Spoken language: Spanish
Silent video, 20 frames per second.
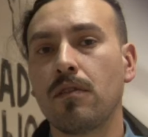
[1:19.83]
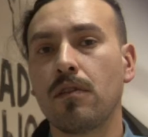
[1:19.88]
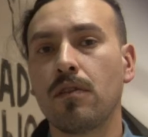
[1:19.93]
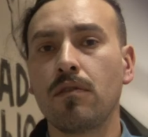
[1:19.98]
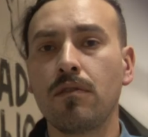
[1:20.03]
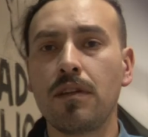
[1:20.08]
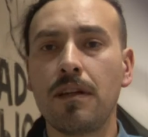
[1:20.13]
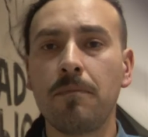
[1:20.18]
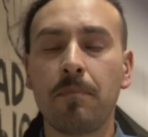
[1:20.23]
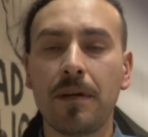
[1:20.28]

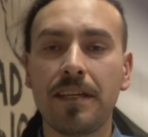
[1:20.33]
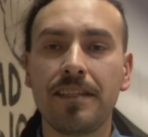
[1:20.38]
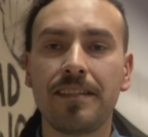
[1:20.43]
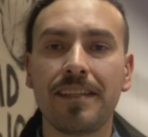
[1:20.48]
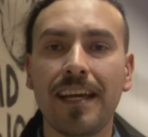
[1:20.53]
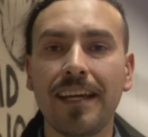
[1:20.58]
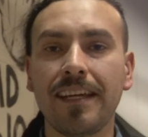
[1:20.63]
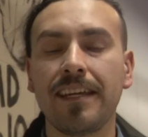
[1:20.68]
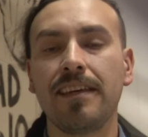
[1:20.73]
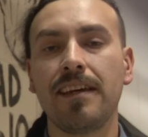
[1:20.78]
con el
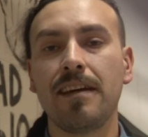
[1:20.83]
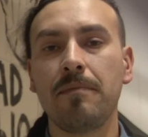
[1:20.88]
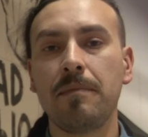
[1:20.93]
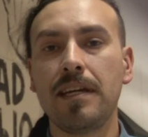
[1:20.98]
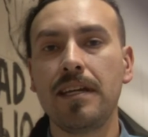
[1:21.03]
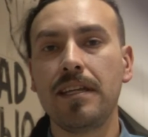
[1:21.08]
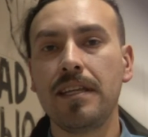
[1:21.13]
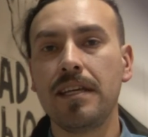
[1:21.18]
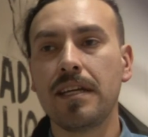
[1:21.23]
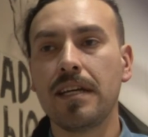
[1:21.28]
paisaje de
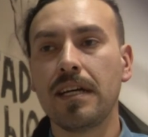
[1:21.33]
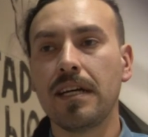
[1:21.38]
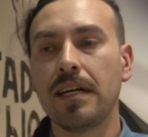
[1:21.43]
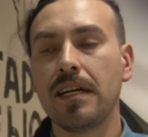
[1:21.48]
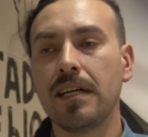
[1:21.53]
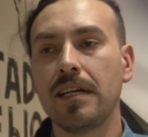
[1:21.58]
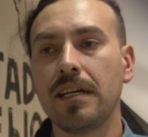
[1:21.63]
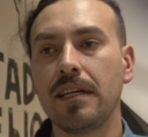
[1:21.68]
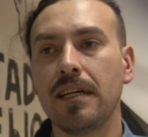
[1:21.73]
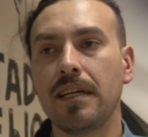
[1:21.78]

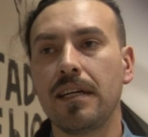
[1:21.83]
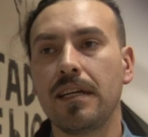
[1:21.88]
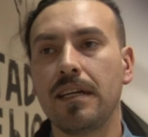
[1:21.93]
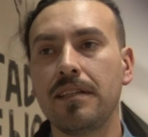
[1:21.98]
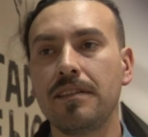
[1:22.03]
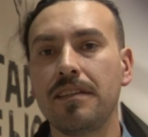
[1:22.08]
América, eh,